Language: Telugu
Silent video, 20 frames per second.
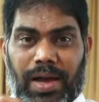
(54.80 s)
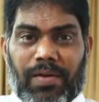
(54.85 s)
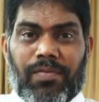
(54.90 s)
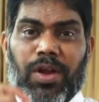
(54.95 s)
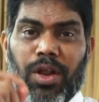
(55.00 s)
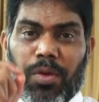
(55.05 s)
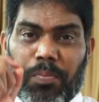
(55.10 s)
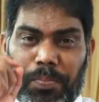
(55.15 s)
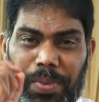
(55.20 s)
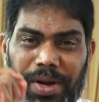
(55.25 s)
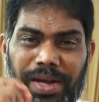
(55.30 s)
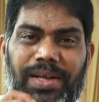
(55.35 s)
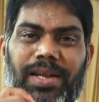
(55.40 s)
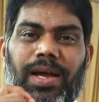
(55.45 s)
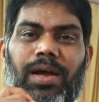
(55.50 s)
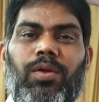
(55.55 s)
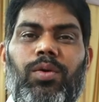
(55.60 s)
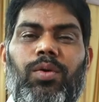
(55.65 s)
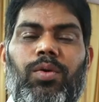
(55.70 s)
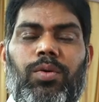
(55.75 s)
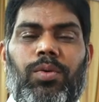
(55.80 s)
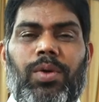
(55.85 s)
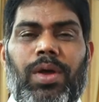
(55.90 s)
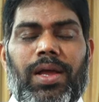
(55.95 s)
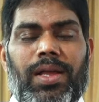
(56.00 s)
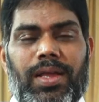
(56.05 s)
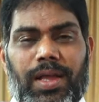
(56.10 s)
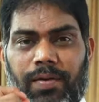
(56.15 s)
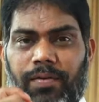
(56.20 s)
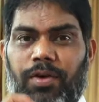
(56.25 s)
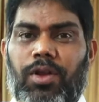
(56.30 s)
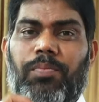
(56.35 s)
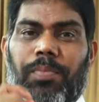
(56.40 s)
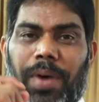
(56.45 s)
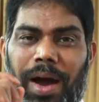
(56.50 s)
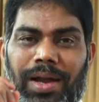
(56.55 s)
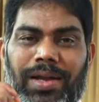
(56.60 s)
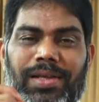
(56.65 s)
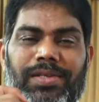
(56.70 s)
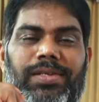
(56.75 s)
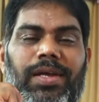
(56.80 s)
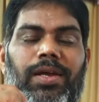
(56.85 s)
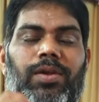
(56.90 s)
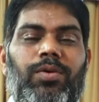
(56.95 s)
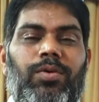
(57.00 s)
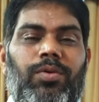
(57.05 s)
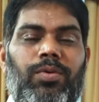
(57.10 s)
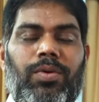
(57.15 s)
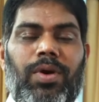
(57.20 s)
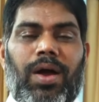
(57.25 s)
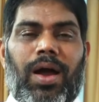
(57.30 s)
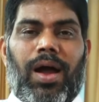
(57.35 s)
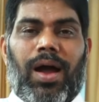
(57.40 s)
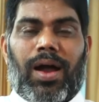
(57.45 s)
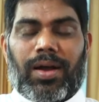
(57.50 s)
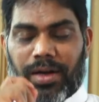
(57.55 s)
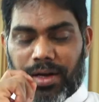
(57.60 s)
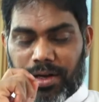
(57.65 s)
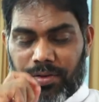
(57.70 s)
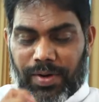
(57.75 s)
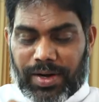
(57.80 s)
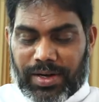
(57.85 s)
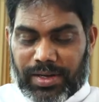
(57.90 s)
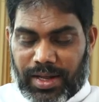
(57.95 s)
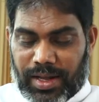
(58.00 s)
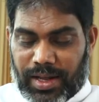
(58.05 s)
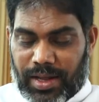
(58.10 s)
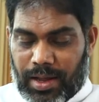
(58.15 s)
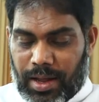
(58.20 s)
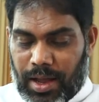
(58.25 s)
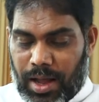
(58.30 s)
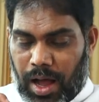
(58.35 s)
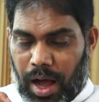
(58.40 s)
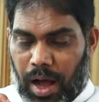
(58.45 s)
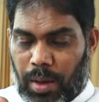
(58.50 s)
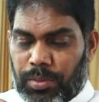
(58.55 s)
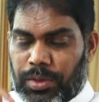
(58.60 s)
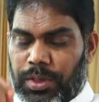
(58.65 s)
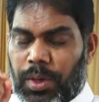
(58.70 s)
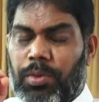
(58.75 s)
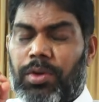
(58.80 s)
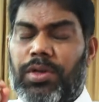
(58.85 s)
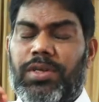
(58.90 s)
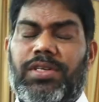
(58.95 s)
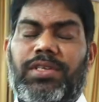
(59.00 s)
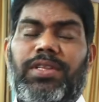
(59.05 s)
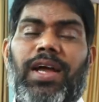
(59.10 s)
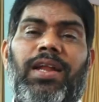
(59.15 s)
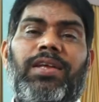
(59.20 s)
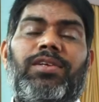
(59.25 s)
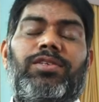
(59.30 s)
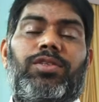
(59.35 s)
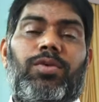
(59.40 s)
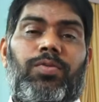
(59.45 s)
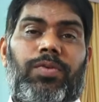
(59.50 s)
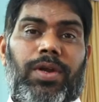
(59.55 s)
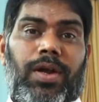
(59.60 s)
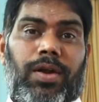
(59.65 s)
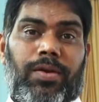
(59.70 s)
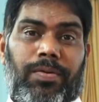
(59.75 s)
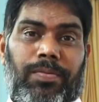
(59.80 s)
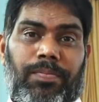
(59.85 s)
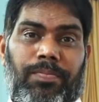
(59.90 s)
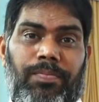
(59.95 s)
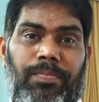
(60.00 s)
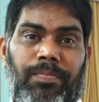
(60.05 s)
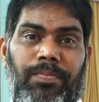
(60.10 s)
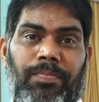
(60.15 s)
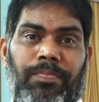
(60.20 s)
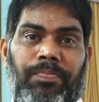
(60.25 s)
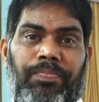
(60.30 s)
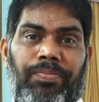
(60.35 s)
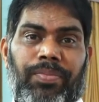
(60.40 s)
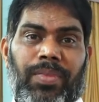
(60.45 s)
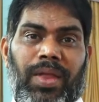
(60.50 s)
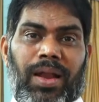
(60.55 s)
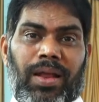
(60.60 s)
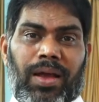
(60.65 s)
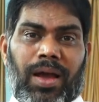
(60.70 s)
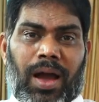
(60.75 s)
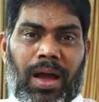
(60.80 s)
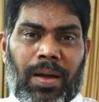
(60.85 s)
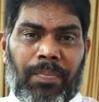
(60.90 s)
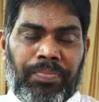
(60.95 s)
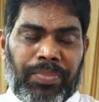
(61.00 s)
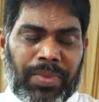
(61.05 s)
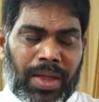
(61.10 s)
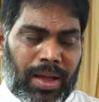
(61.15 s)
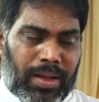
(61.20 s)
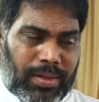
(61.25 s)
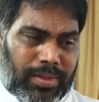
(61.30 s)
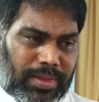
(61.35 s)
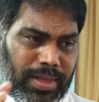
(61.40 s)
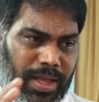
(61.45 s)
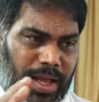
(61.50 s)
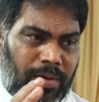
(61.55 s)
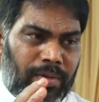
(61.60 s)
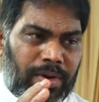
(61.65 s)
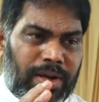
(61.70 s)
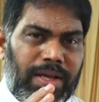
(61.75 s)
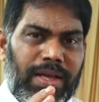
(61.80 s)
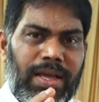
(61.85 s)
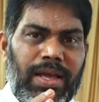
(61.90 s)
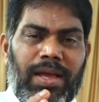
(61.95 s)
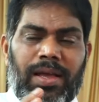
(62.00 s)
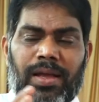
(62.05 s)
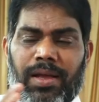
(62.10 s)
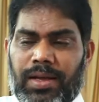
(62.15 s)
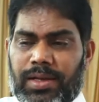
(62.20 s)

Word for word: ఎవరు బిడ్డలు ఎవరు బానిసలు అన్నటువంటి అంశం గురించి ధ్యానిస్తూ ఉన్నాడు అనగా దేవునికి